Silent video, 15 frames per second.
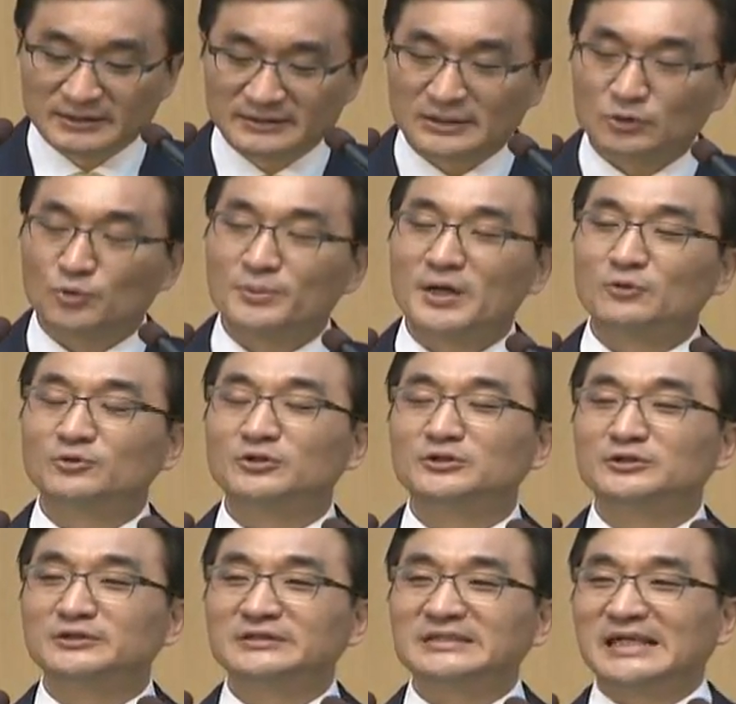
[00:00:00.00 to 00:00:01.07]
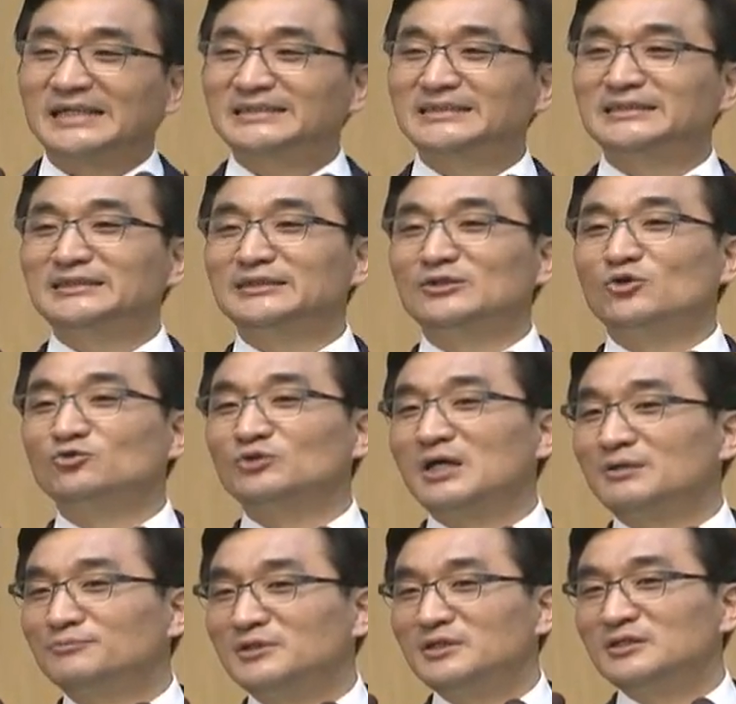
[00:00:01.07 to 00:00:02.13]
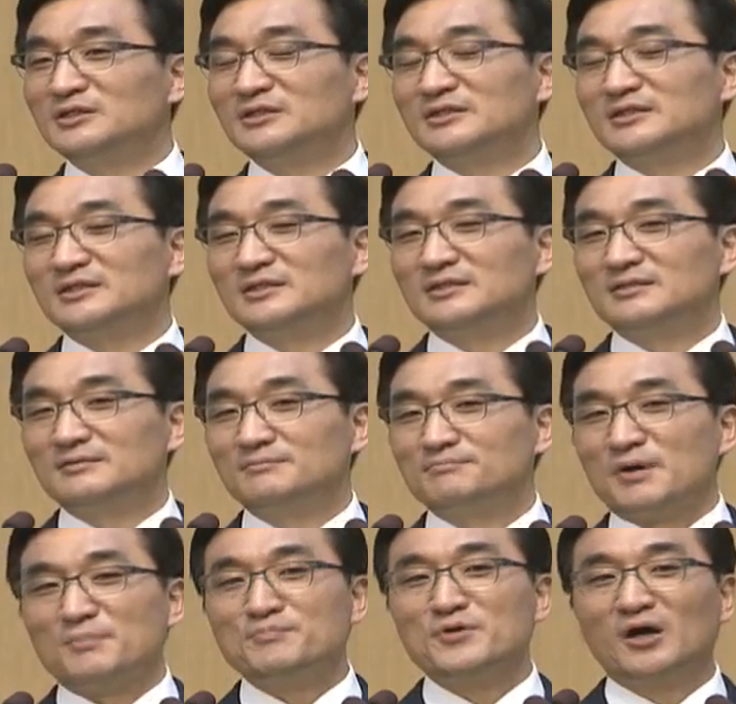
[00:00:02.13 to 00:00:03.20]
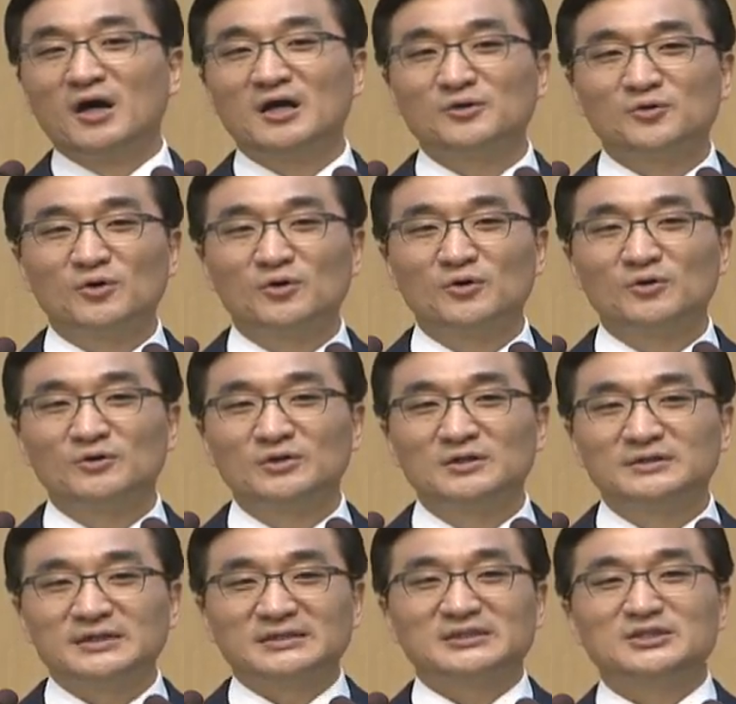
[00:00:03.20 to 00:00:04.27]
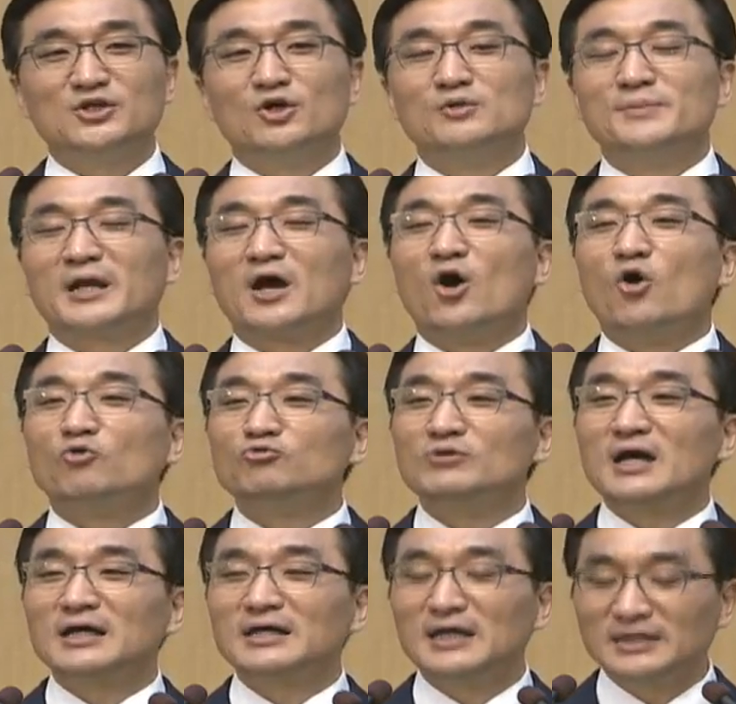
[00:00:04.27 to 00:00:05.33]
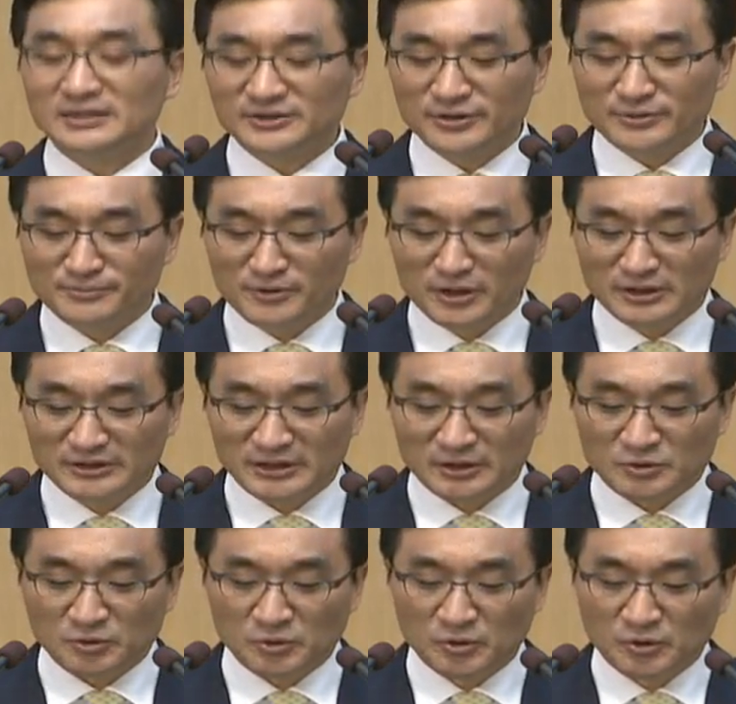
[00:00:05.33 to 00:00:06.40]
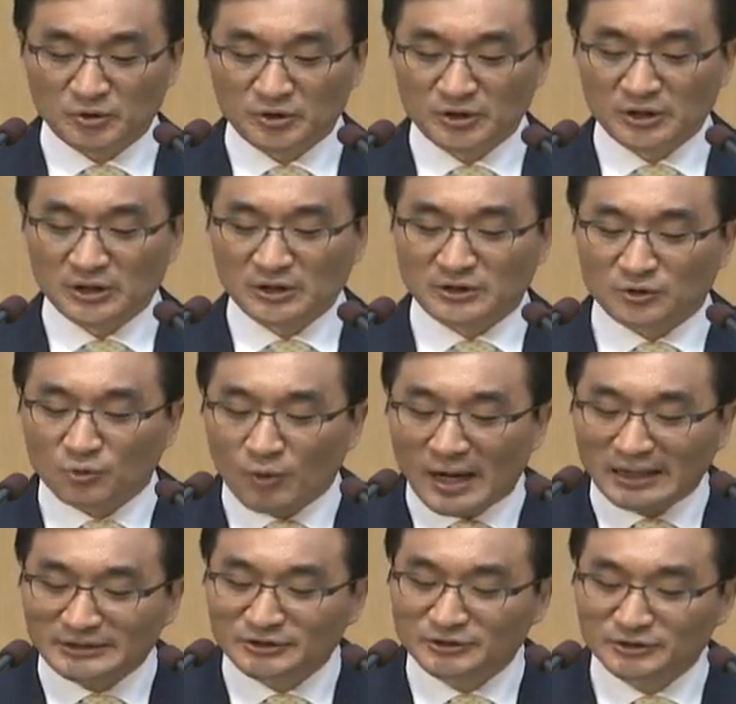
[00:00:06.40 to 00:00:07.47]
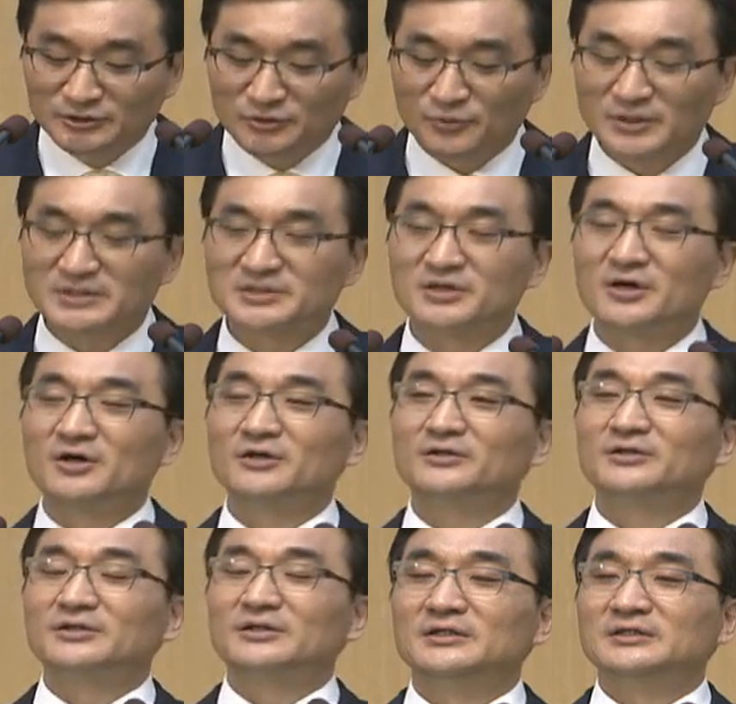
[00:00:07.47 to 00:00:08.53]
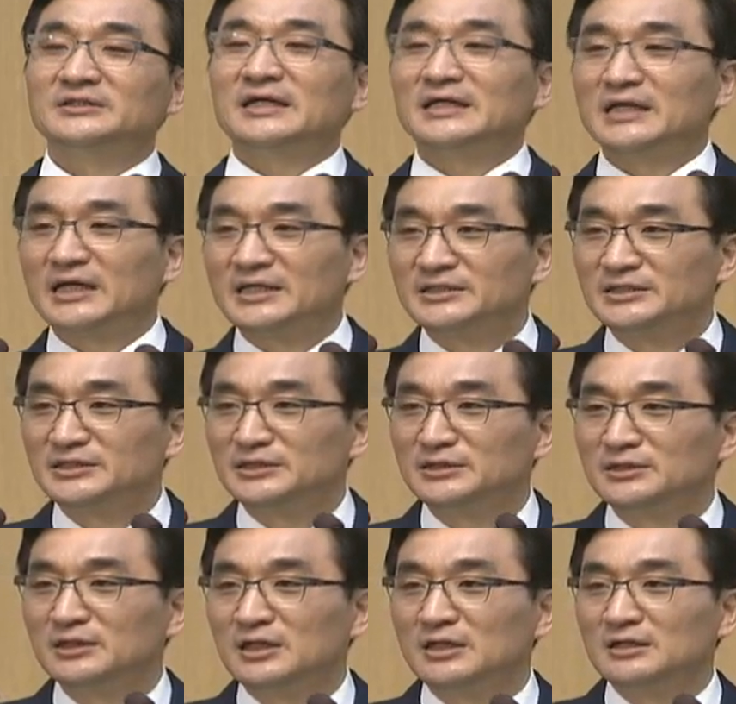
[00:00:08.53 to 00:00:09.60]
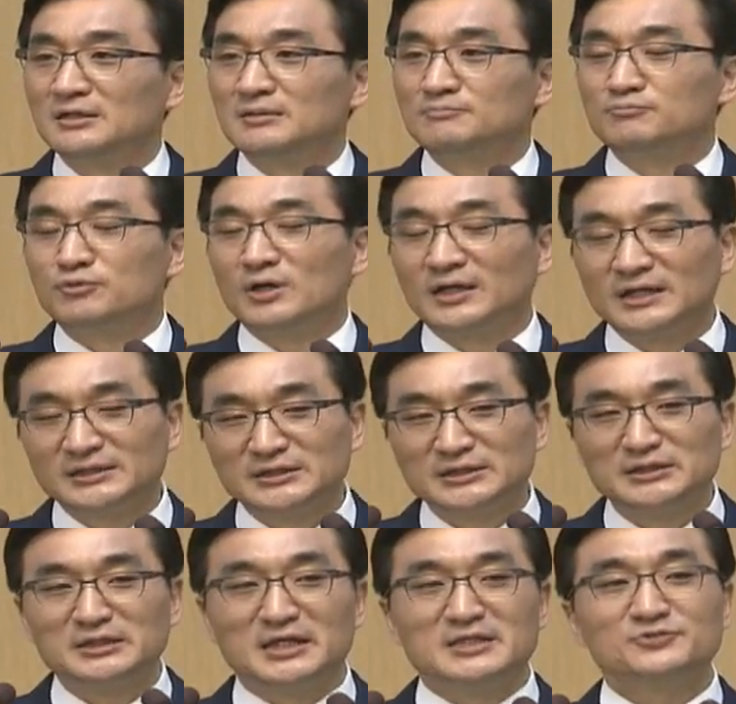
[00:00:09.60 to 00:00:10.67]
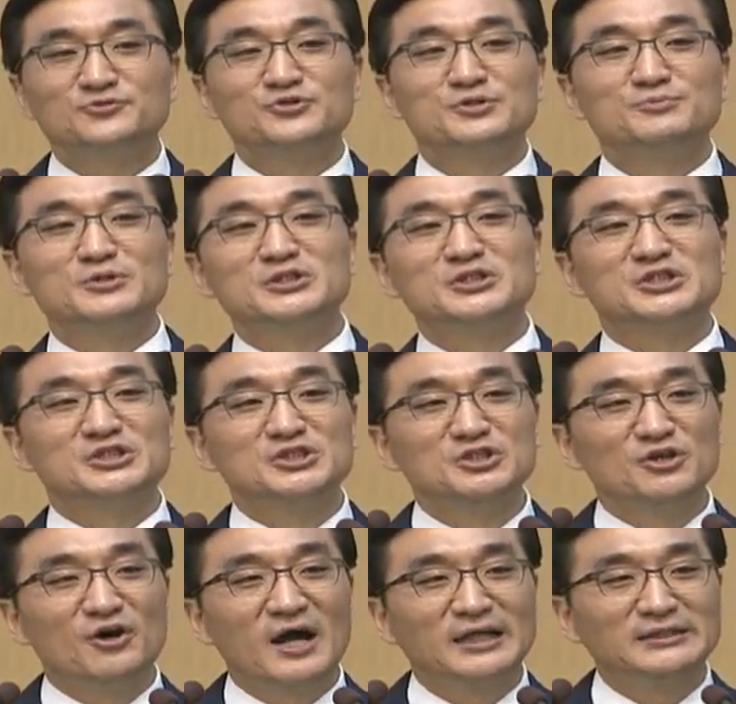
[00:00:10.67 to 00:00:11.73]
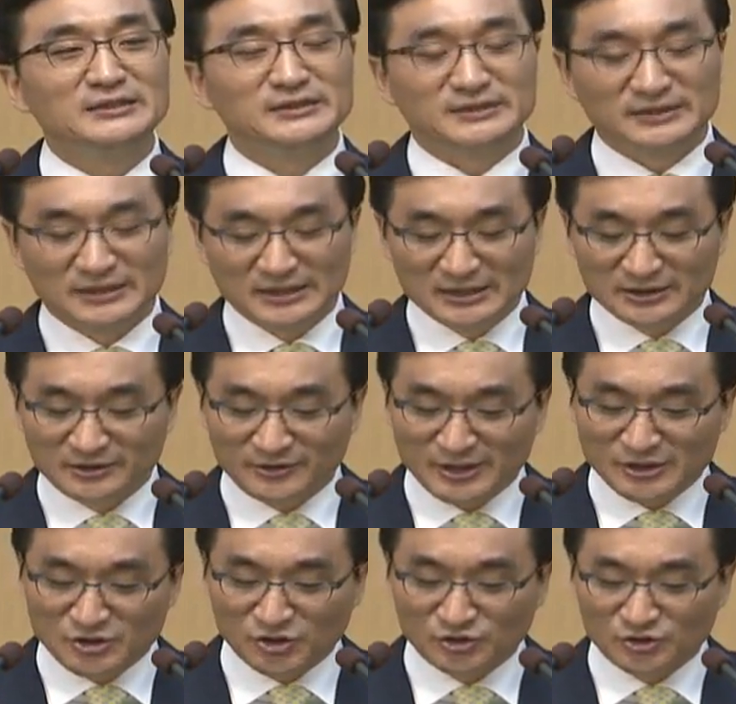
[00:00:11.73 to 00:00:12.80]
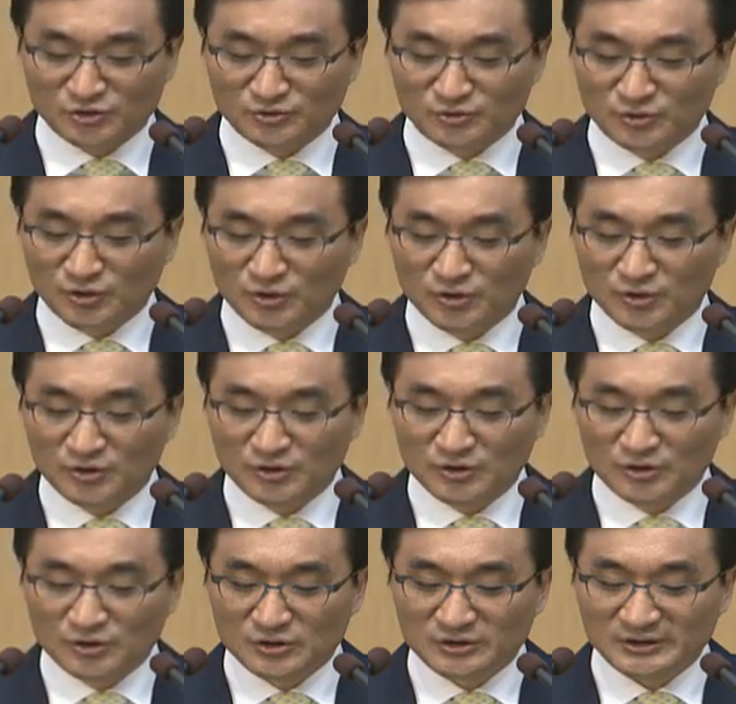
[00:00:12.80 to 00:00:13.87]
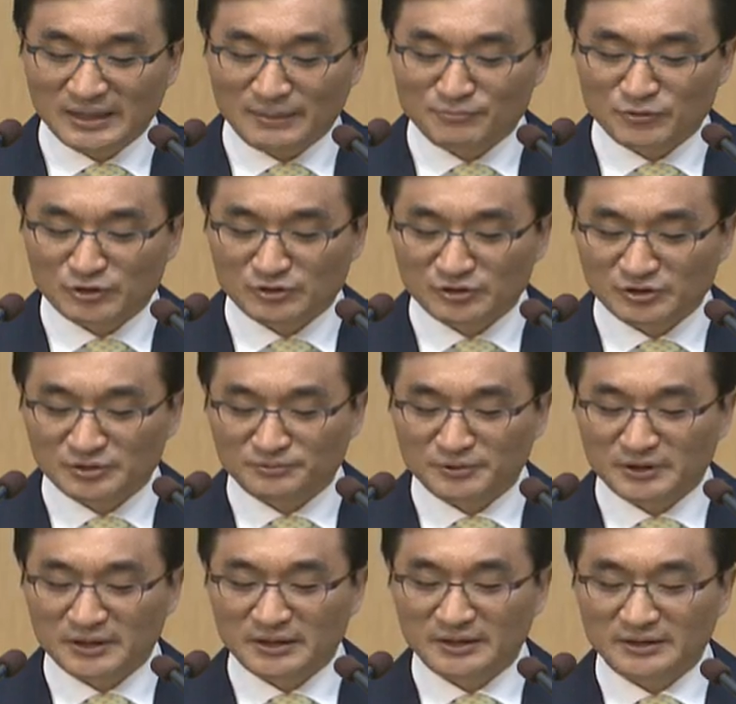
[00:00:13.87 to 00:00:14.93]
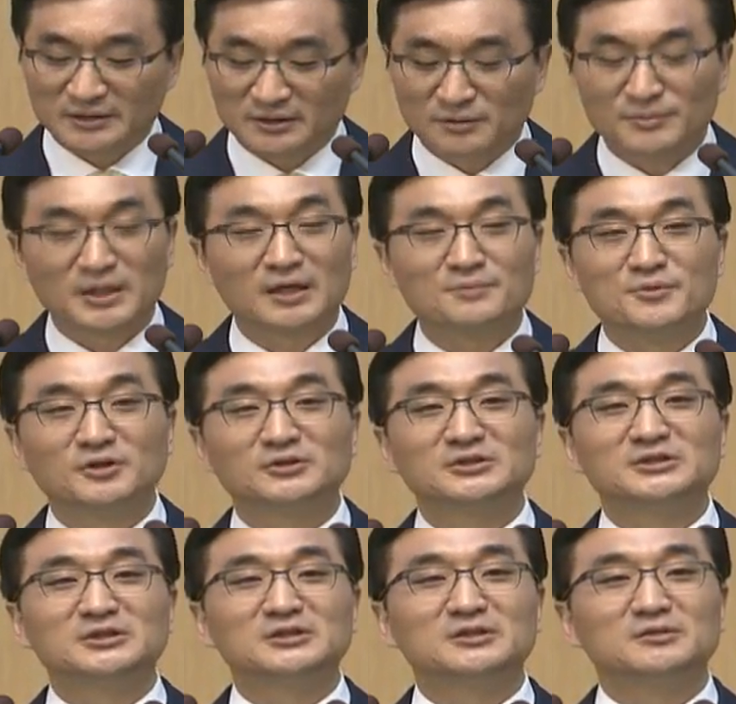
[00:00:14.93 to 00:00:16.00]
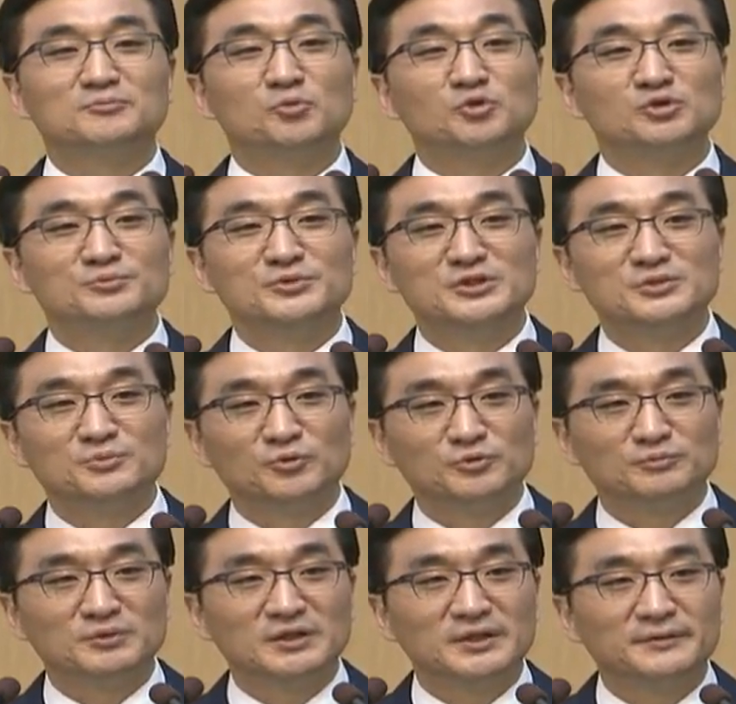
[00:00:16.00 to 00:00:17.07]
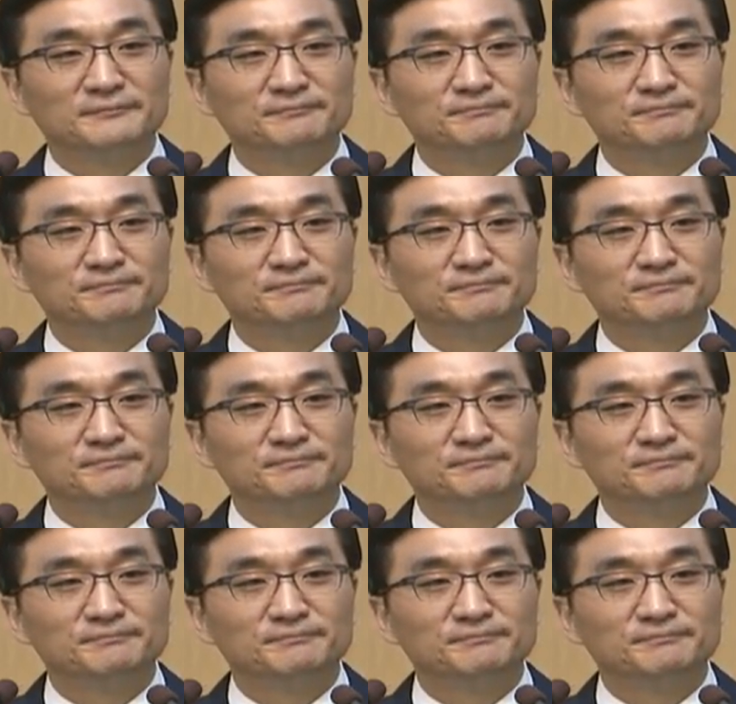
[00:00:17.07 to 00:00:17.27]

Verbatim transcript: 사도 바울은 자신이 억울함을 변명하고 자신이 얼마나 억울한가를 설명하지 않고 이 과정을 통해서 살아계신 부활하신 예수님을 증거하는 그러한 여정으로 삼는 것입니다. 얼마나 멋진 모습인지 모릅니다.